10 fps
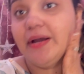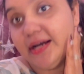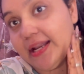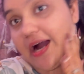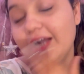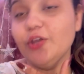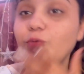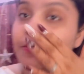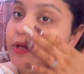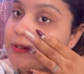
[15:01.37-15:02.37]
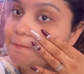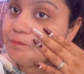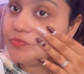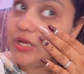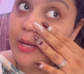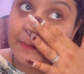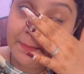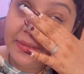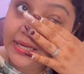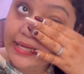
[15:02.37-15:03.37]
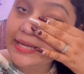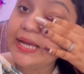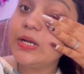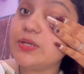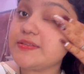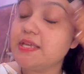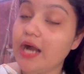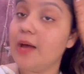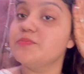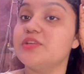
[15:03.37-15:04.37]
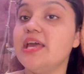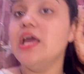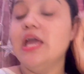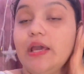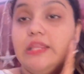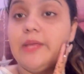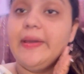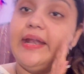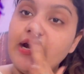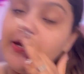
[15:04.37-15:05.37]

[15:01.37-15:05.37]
घर आ गई हूँ अभी यहाँ पम्मी गए हैं किसी काम से इतने मैं रेडी